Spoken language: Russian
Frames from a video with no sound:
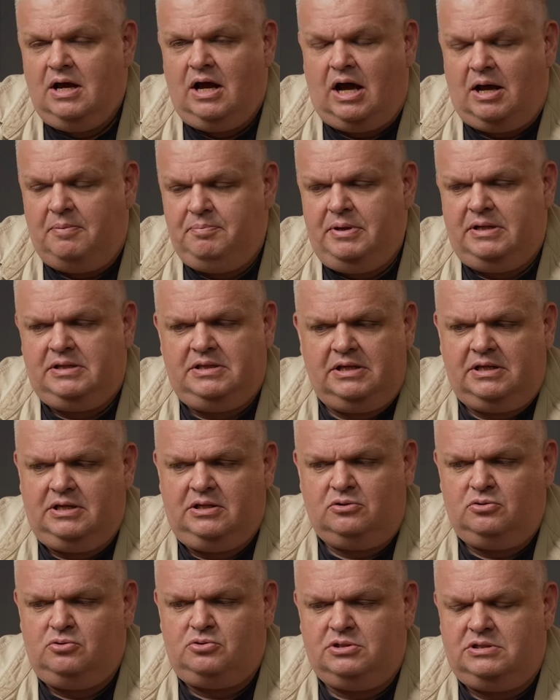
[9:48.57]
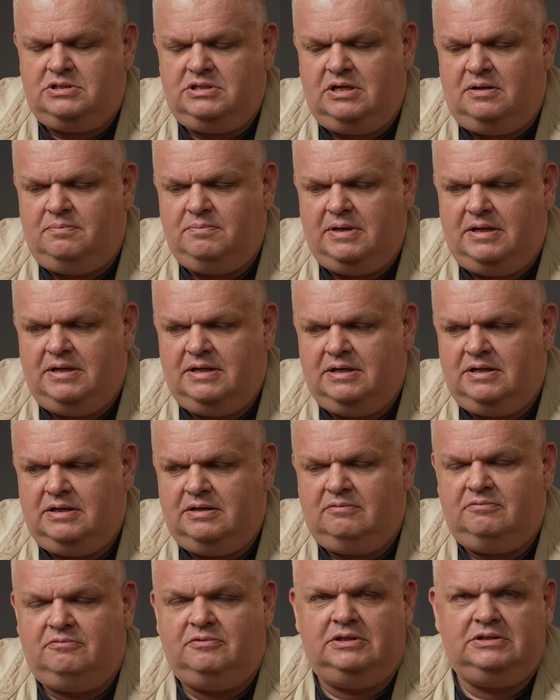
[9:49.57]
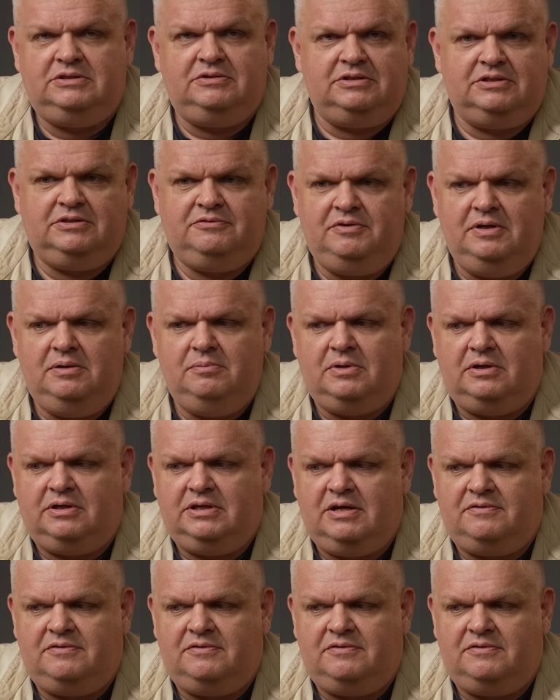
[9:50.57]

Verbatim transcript: Опять-таки то же самое в этих фильмах.